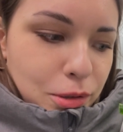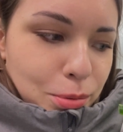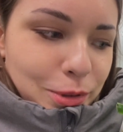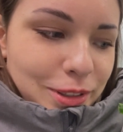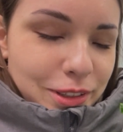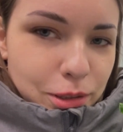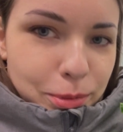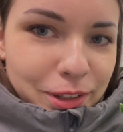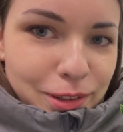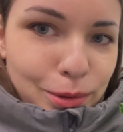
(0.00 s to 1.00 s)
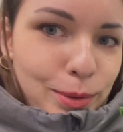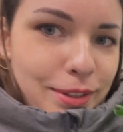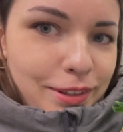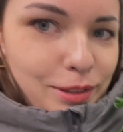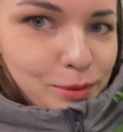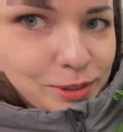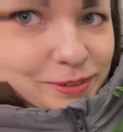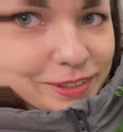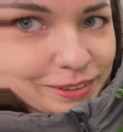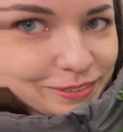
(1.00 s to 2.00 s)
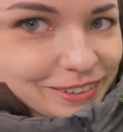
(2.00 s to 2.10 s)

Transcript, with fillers: спуститься к подъезду и стоял там с цветами.